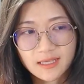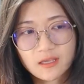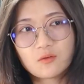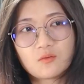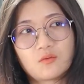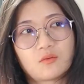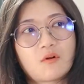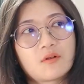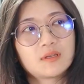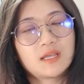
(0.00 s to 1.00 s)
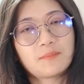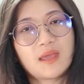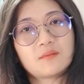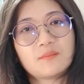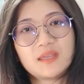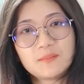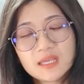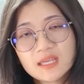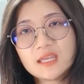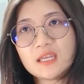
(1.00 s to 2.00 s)
สกิลคนที่เป็น
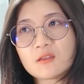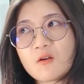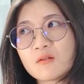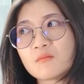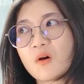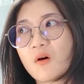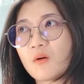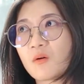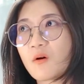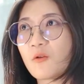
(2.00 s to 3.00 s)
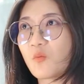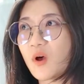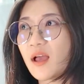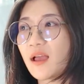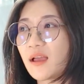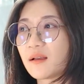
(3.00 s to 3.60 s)
BP ต้องบอกก่อนว่า